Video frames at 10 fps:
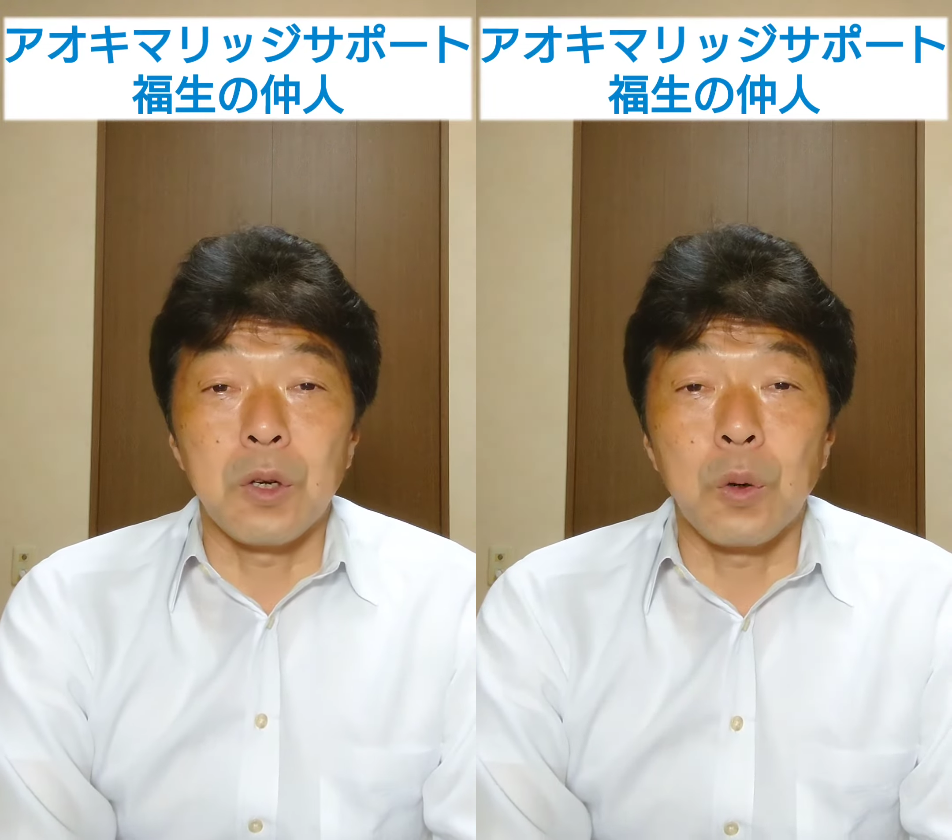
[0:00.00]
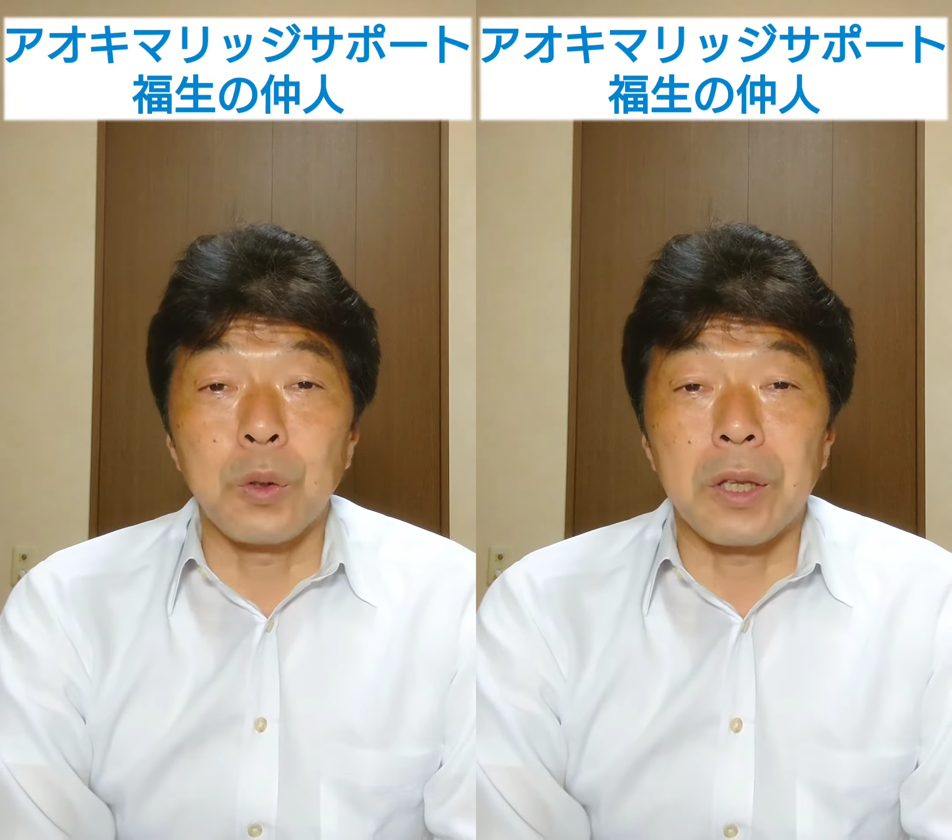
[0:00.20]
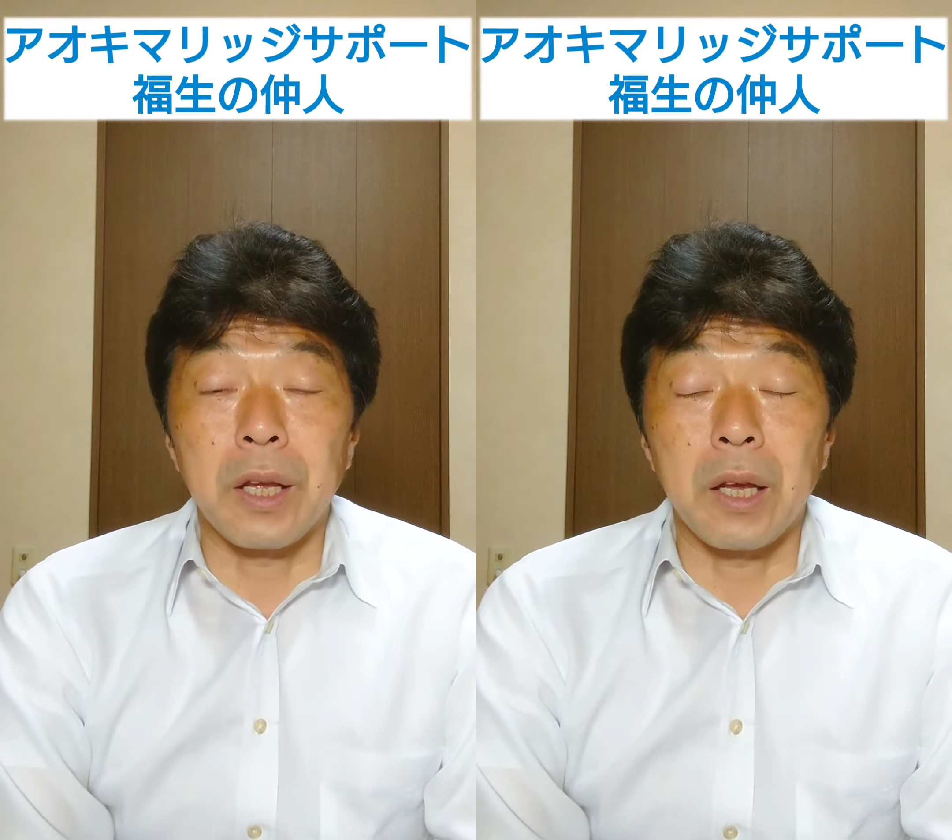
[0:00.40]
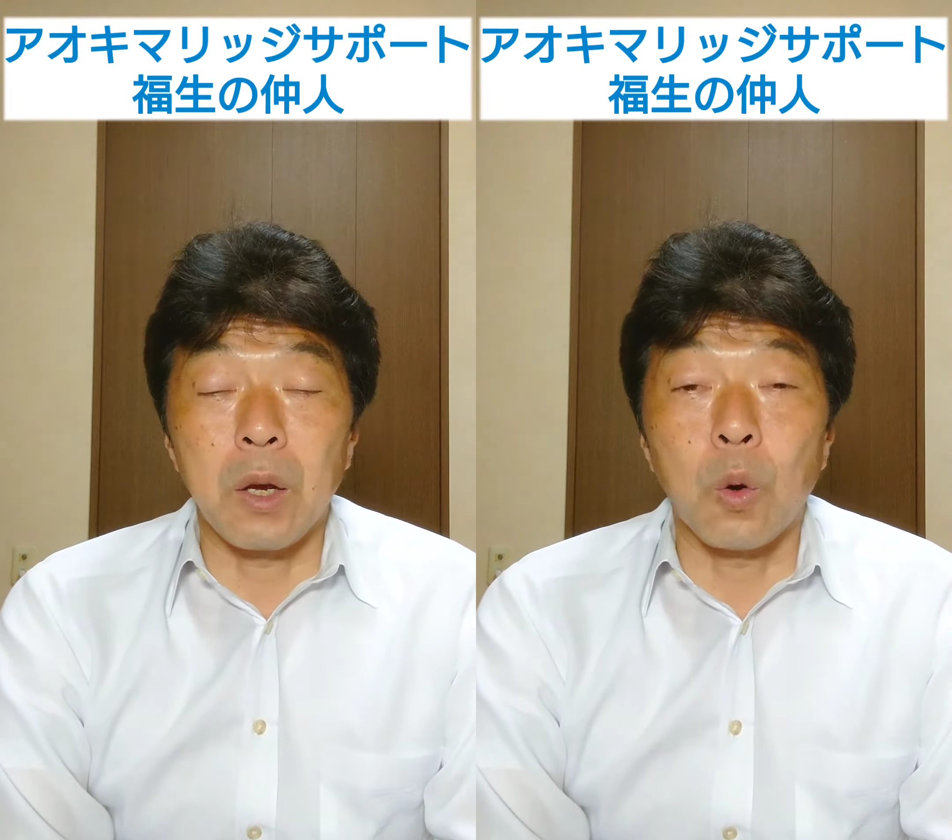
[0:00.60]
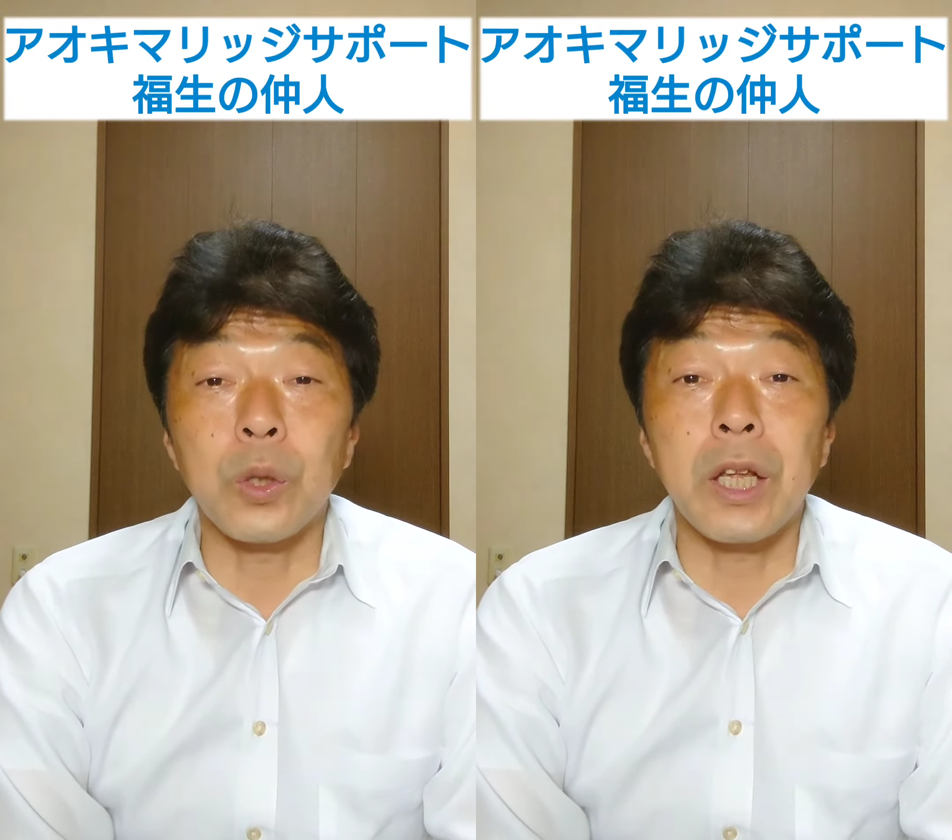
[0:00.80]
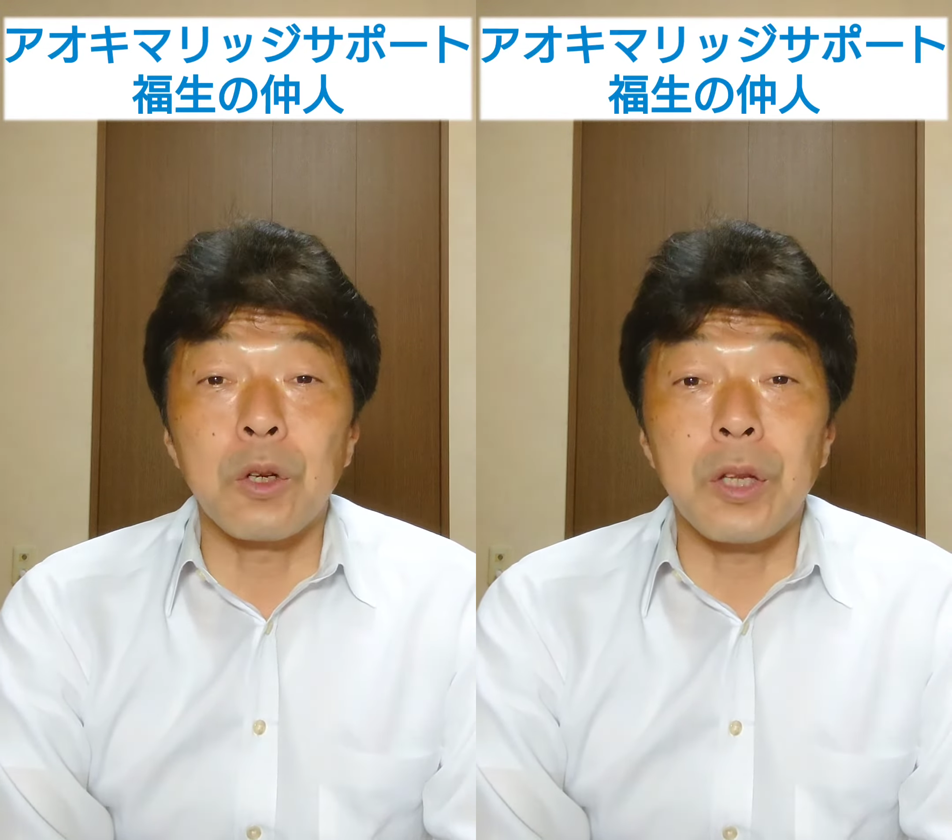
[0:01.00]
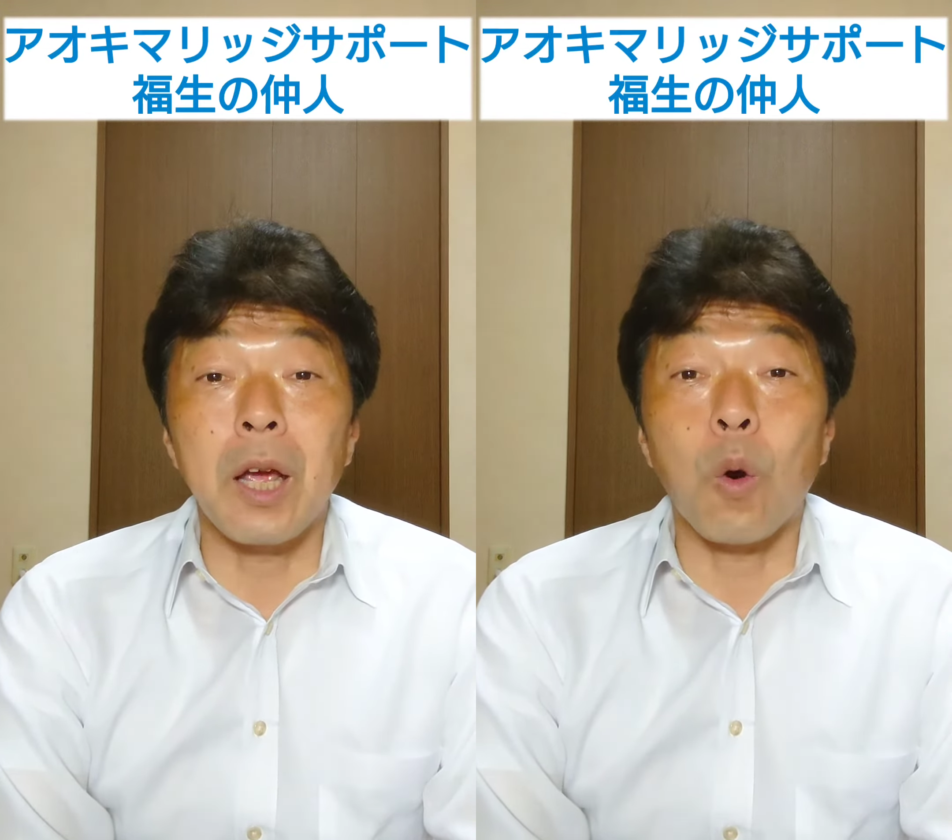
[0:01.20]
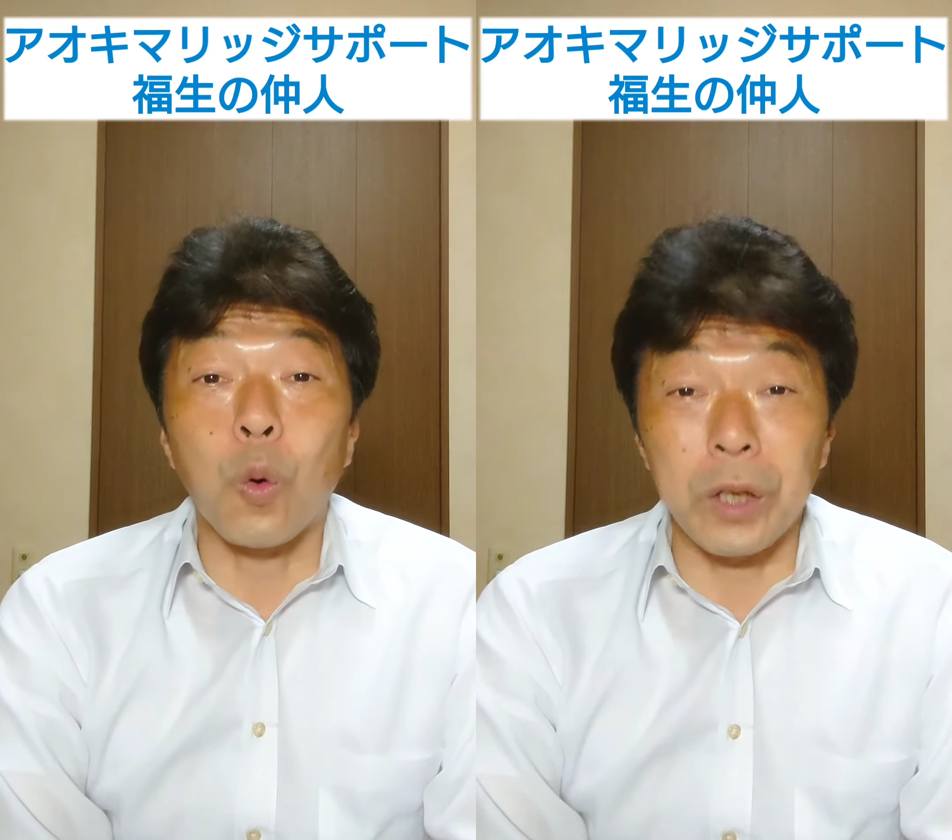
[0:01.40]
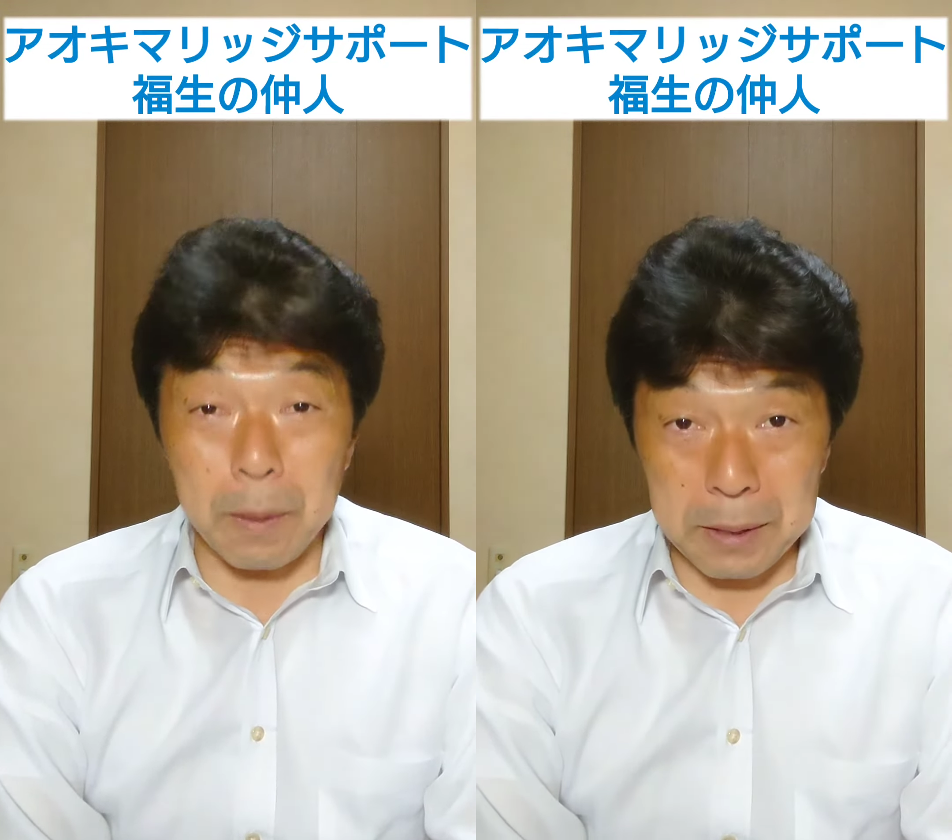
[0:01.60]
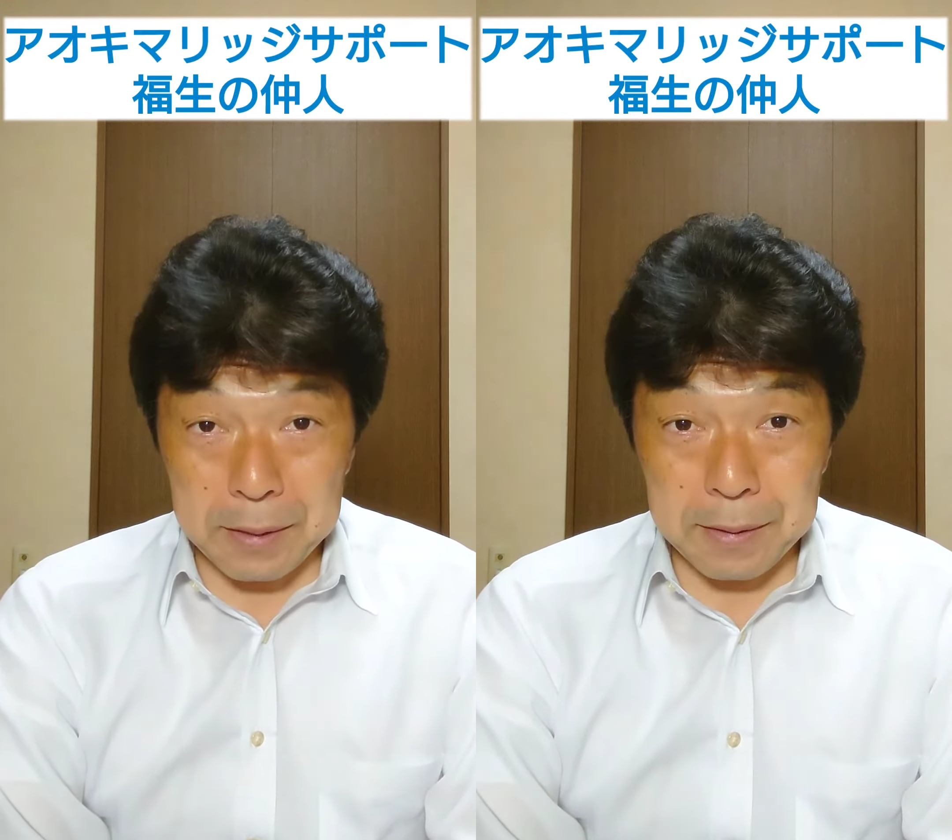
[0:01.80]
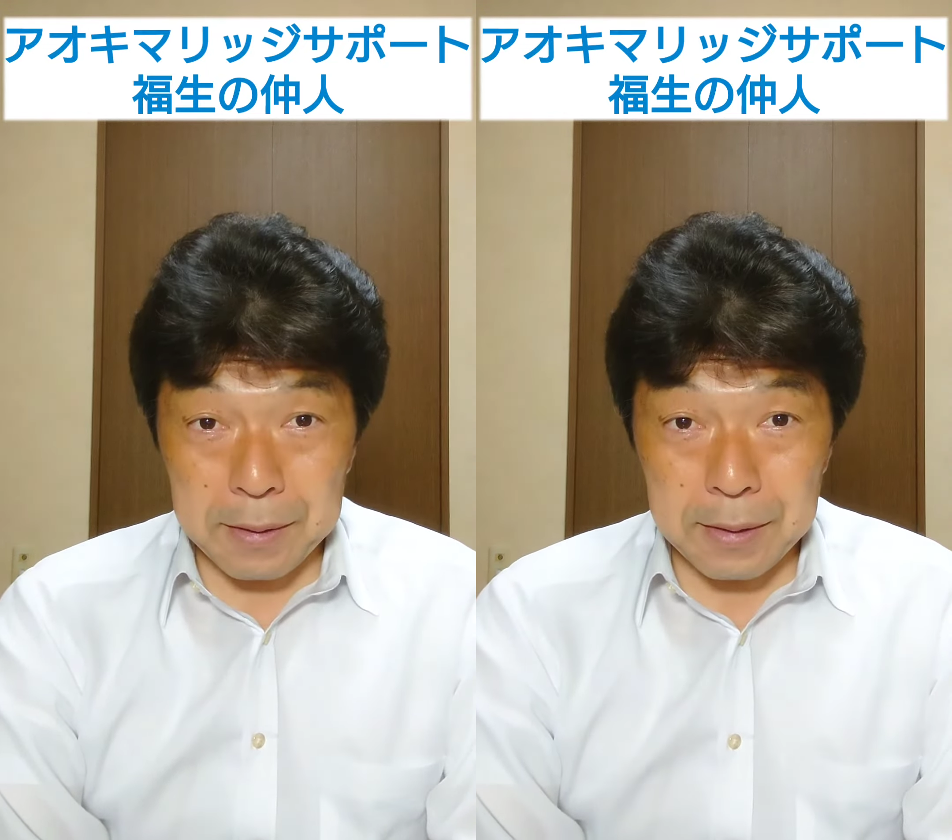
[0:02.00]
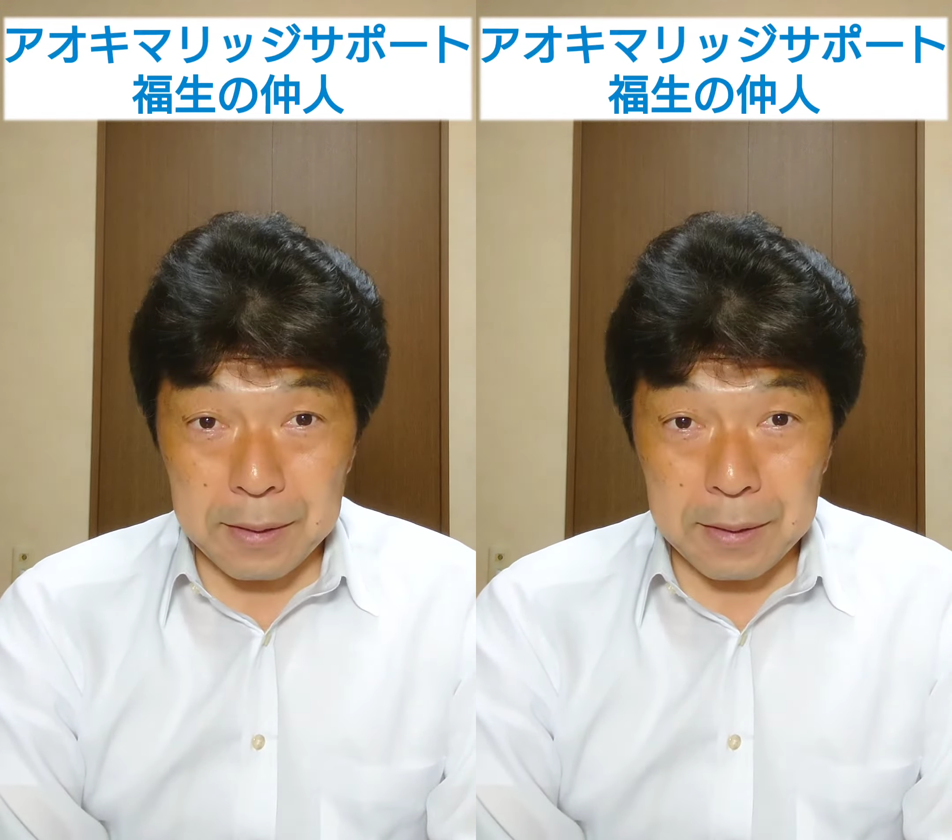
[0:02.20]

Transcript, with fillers: 料亭ホテルで行います